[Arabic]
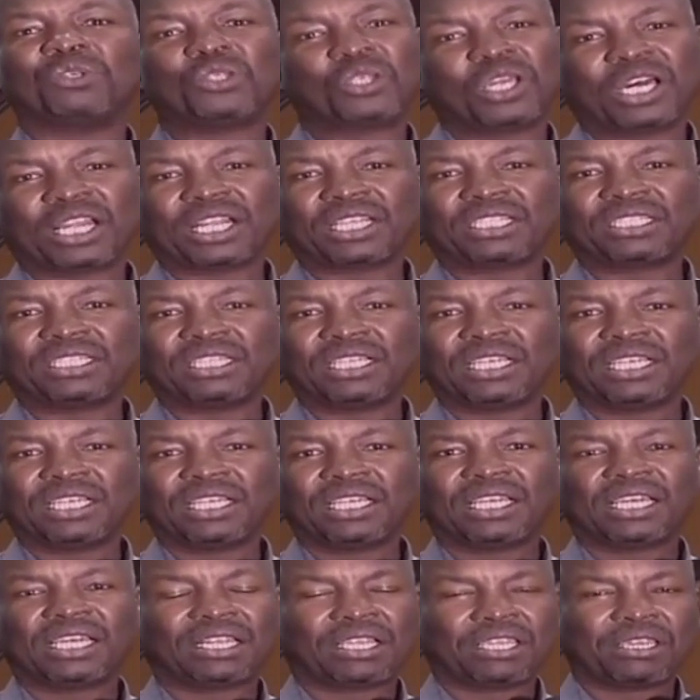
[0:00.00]
بشارتنا
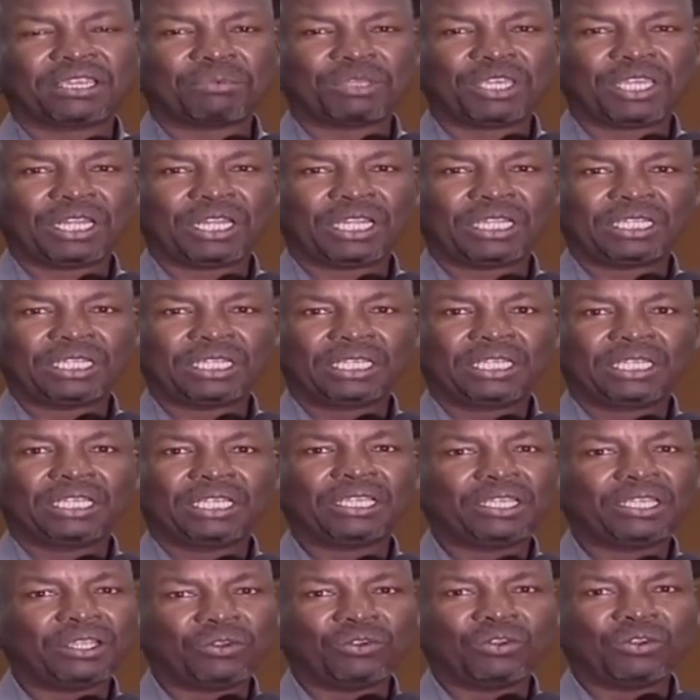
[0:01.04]
الكبيرة
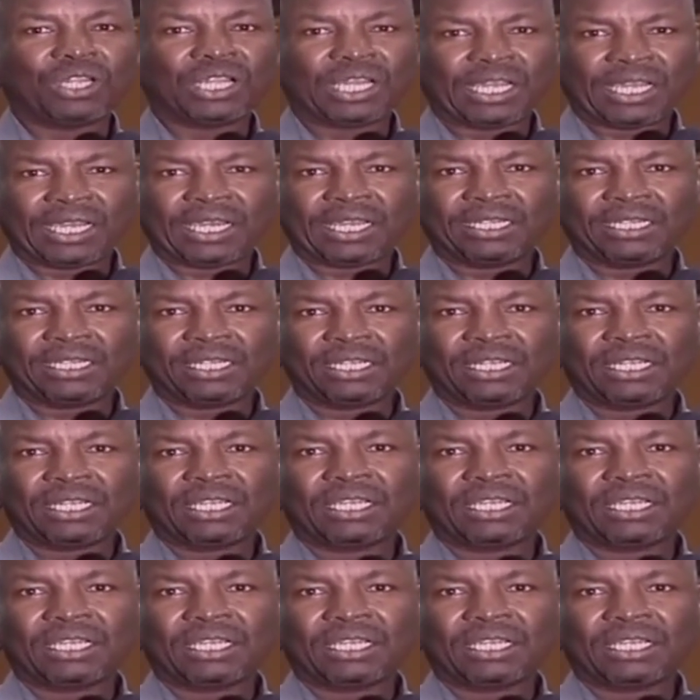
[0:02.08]
إنه الآن